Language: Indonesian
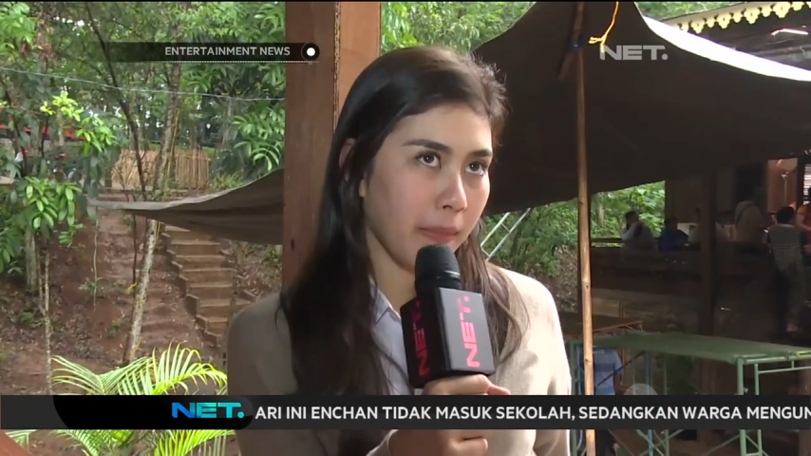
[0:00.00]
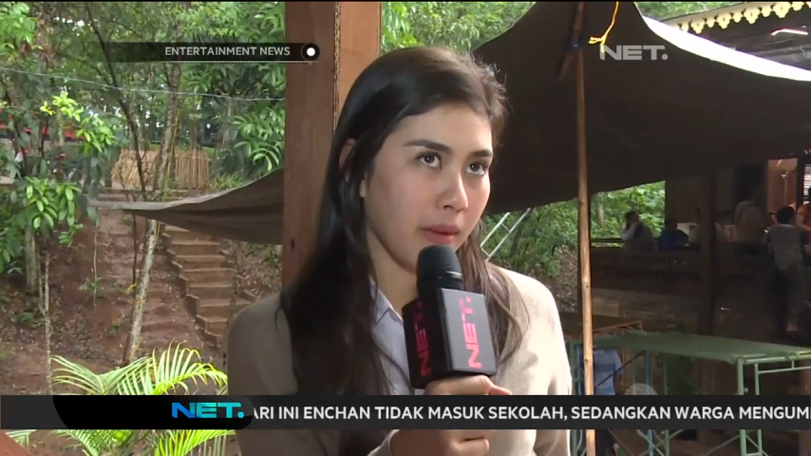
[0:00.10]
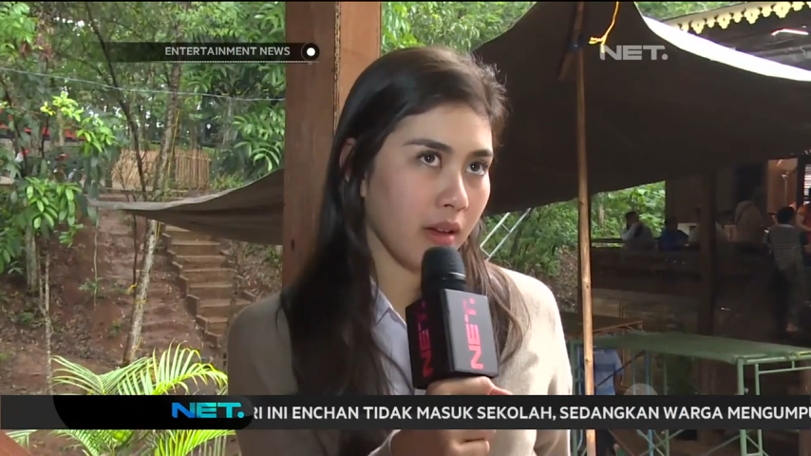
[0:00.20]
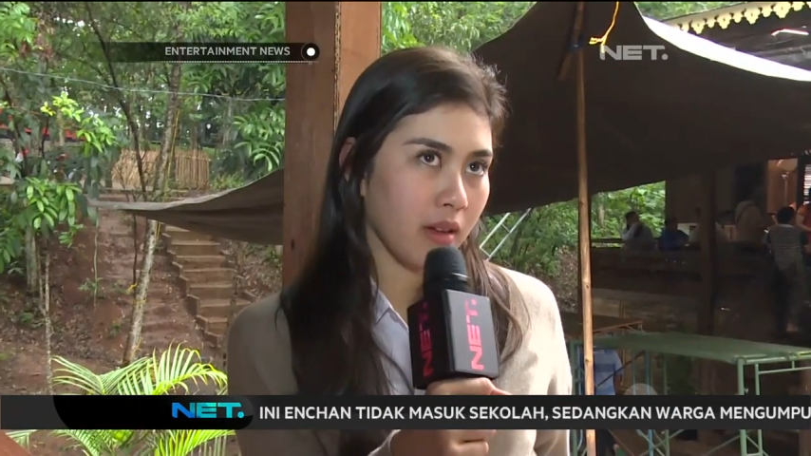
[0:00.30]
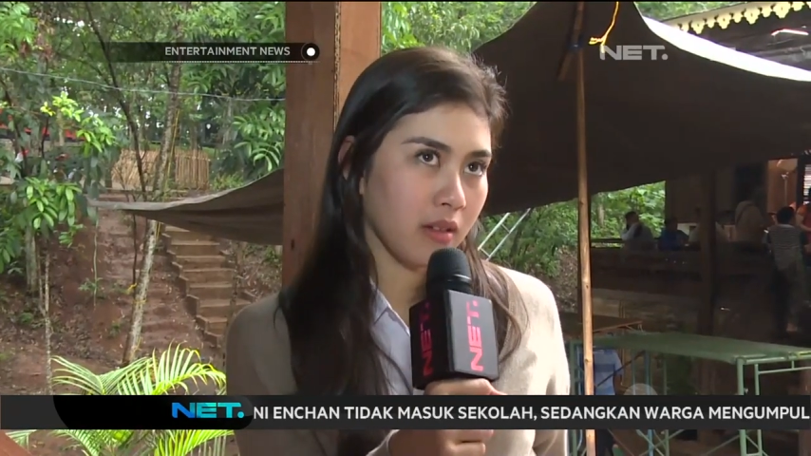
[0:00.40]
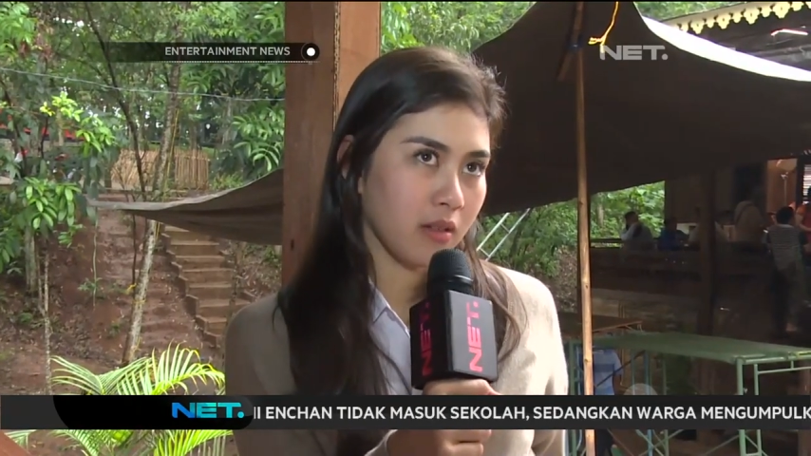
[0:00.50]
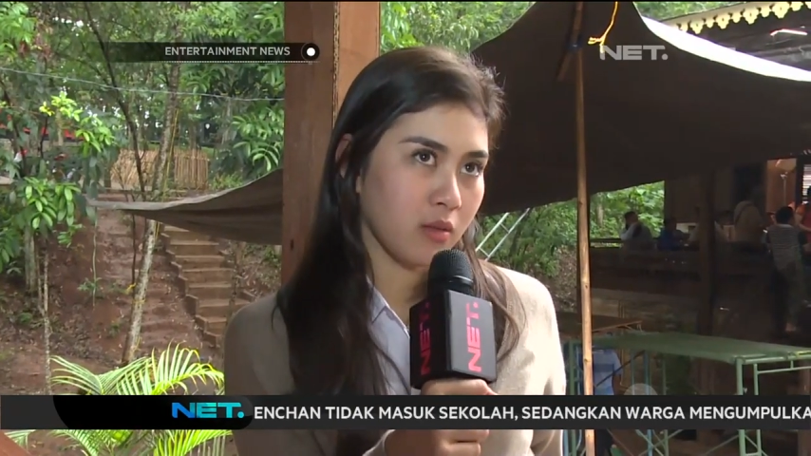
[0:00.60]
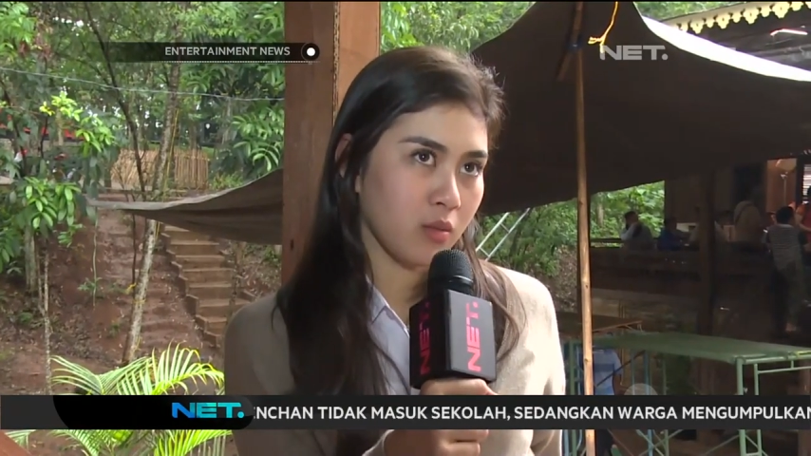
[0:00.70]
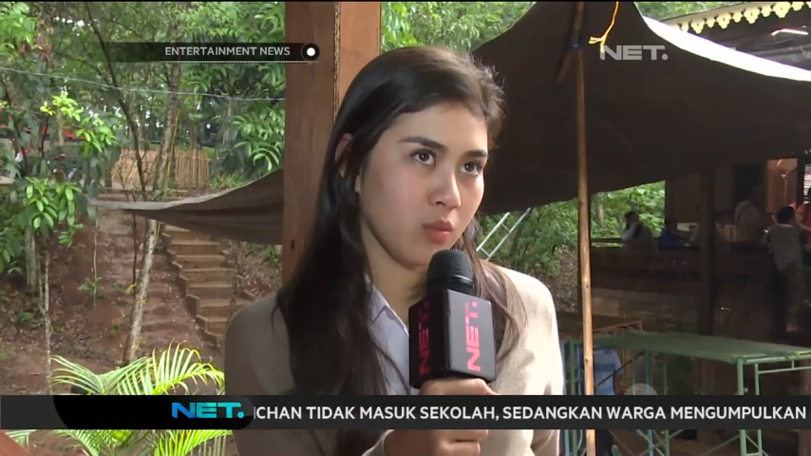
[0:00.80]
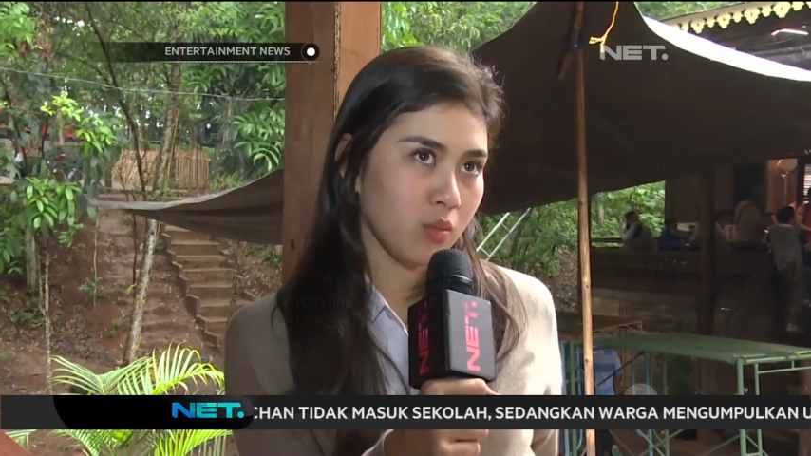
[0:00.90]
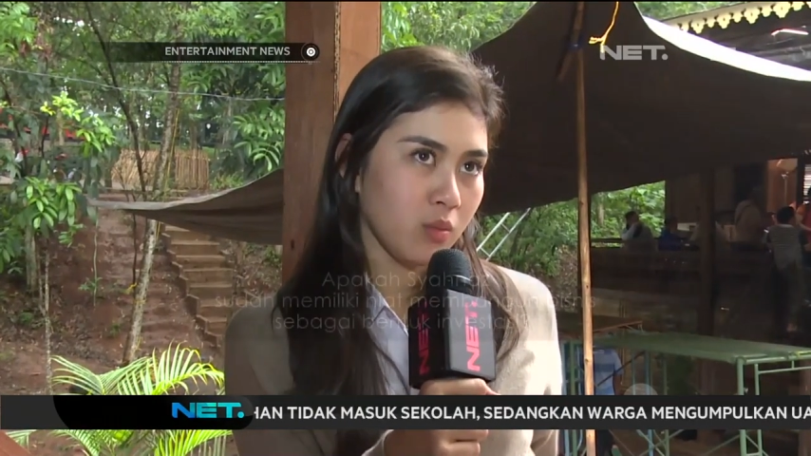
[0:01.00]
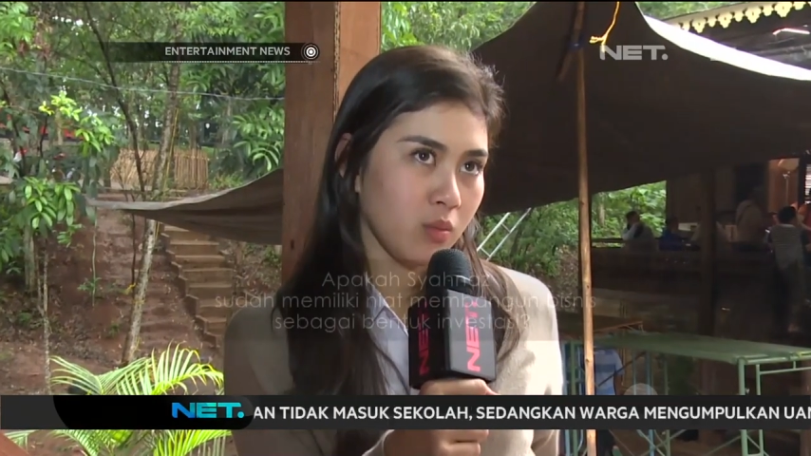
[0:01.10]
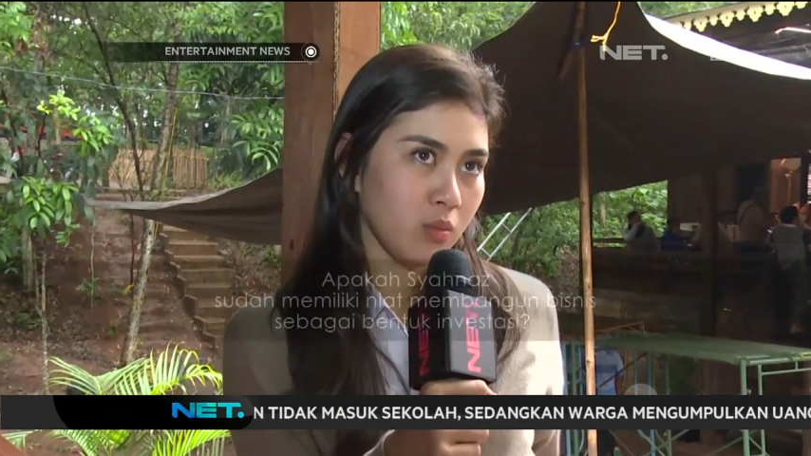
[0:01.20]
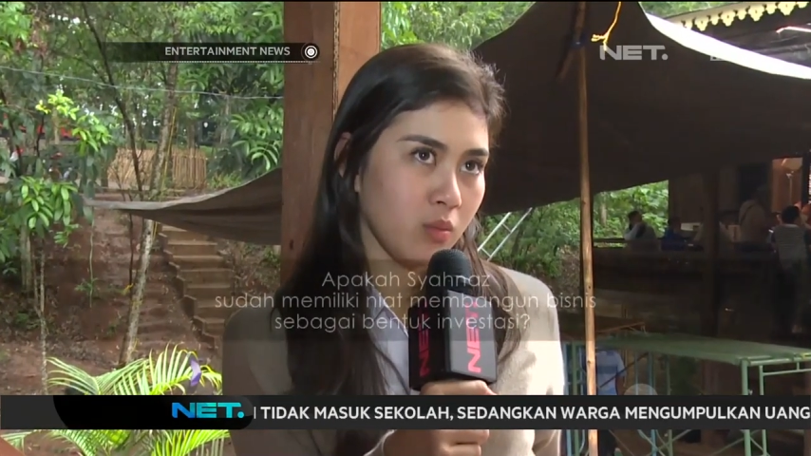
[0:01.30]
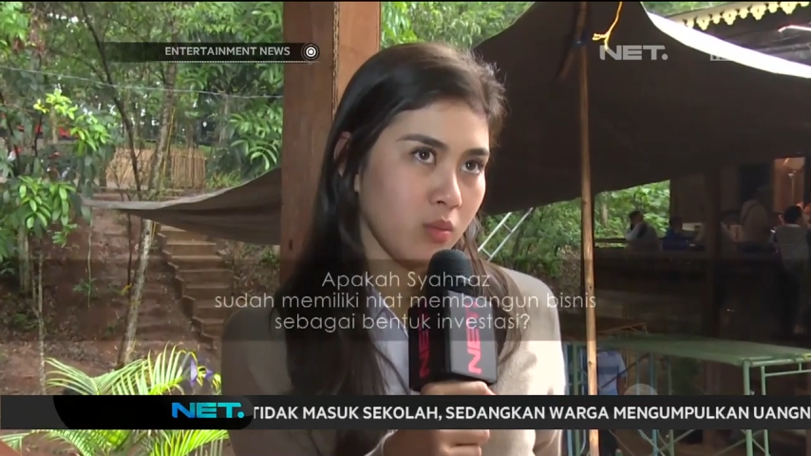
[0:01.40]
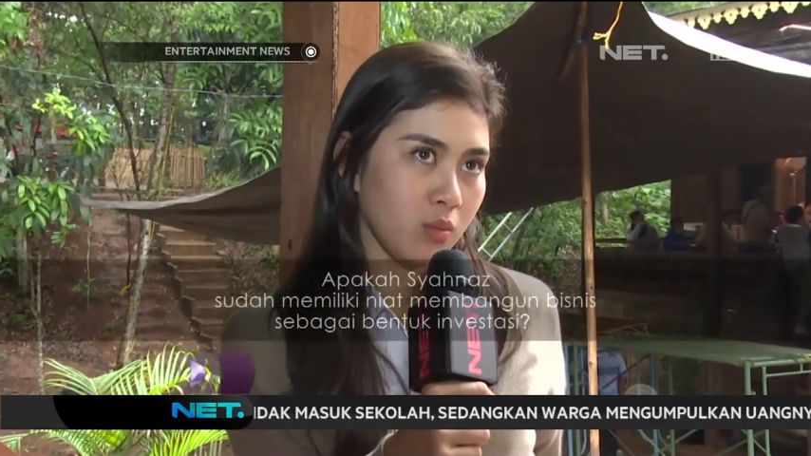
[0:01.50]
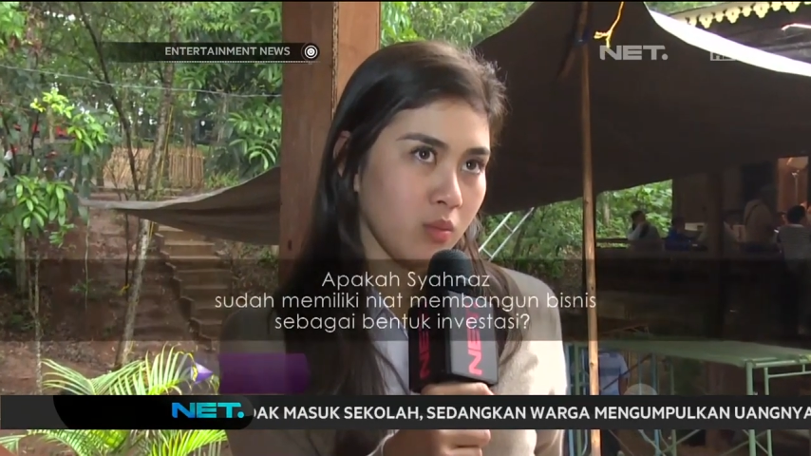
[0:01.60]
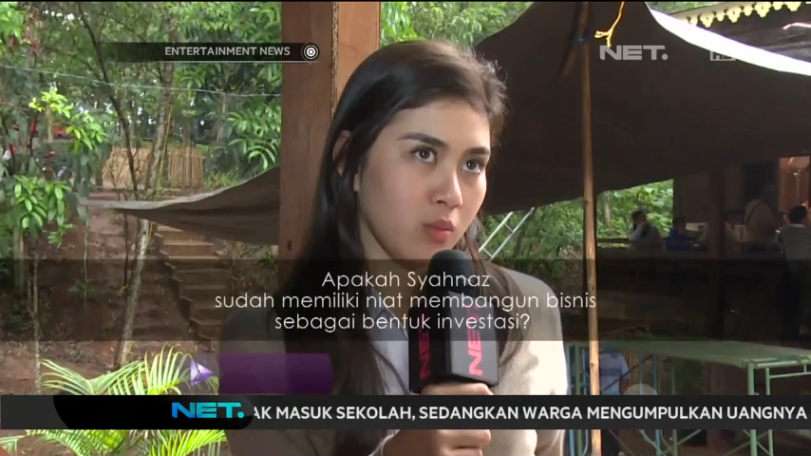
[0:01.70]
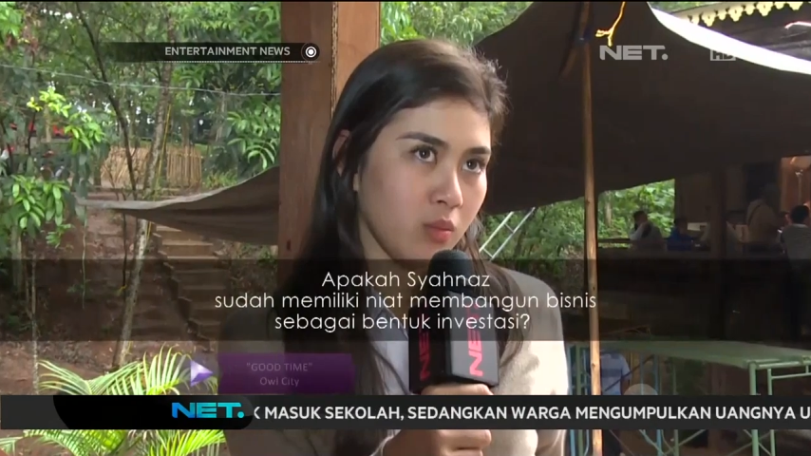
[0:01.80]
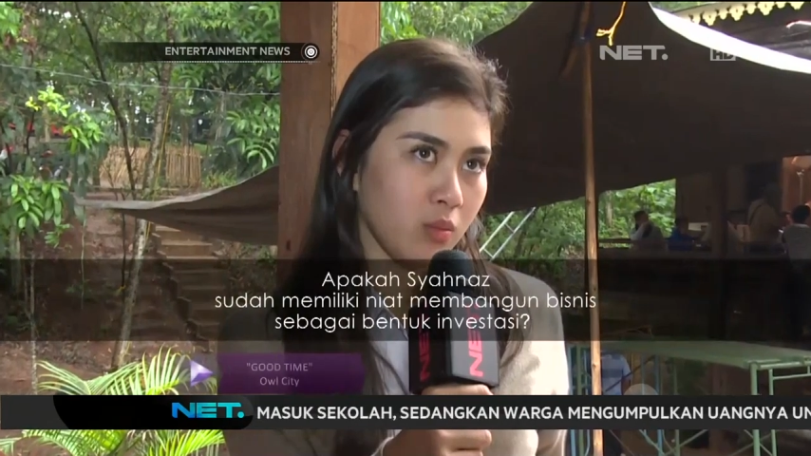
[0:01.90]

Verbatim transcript: apa. Wow.